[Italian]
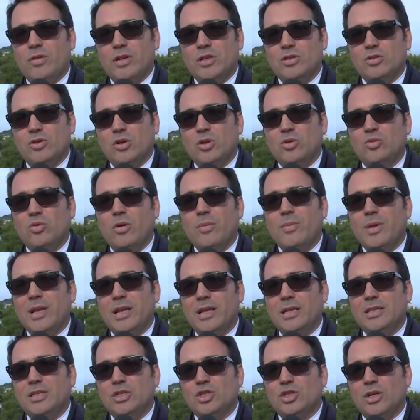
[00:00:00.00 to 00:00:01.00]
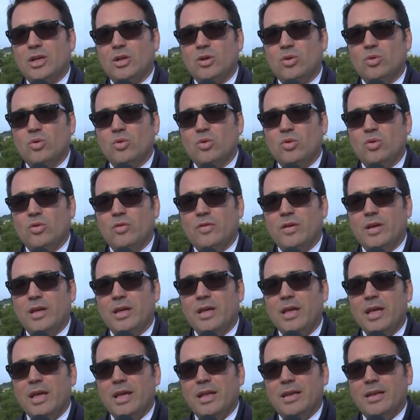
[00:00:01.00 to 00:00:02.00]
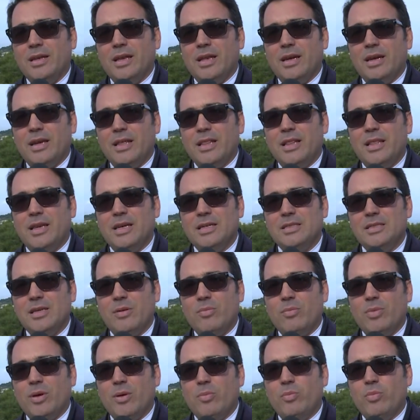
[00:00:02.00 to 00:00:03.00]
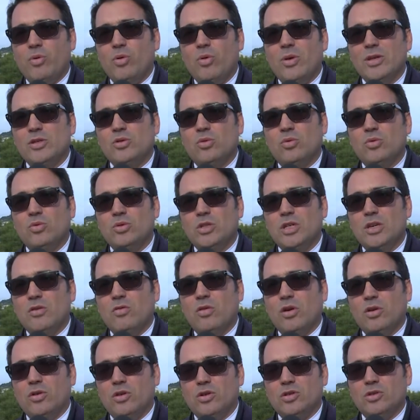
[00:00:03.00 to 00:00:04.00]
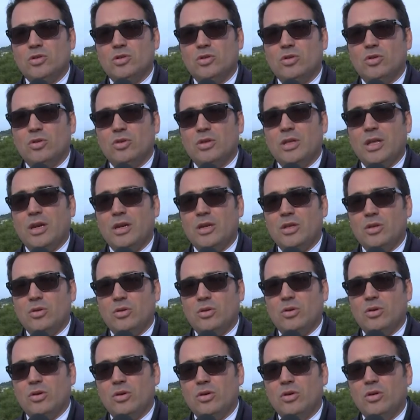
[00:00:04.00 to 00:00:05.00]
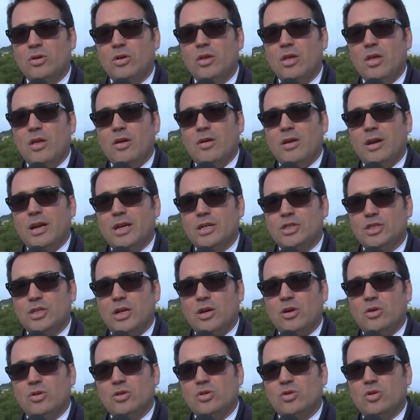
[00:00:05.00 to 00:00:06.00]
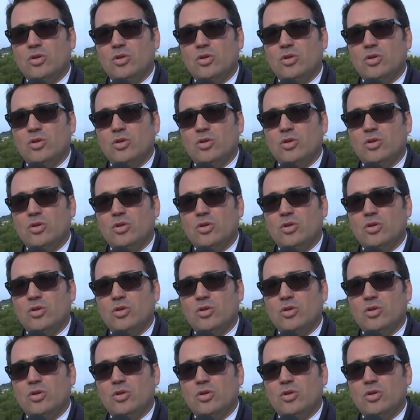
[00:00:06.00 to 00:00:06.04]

verso il 2019 nel rendere sempre più esclusivo il nostro territorio, lasciarlo